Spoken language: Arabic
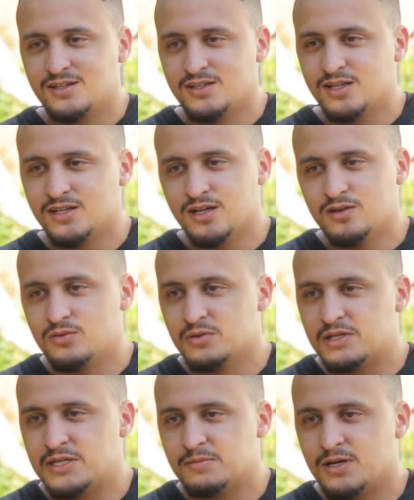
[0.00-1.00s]
كي
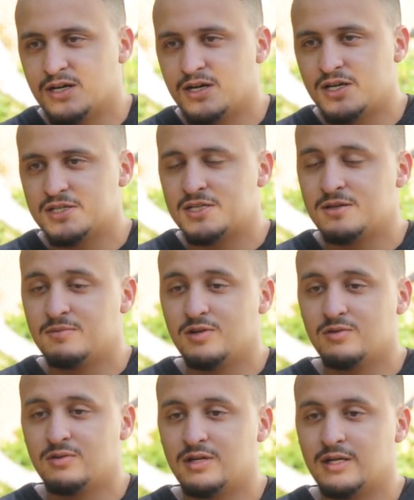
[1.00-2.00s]
كنقول ديما 20
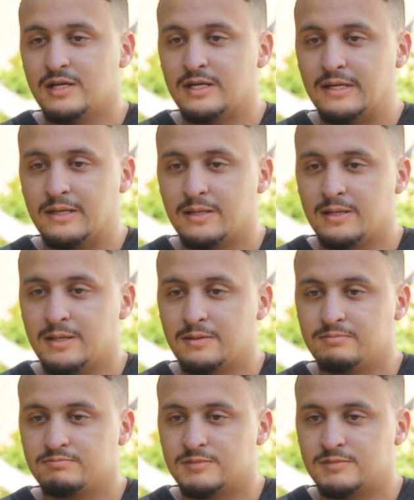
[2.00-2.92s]
مليون آه،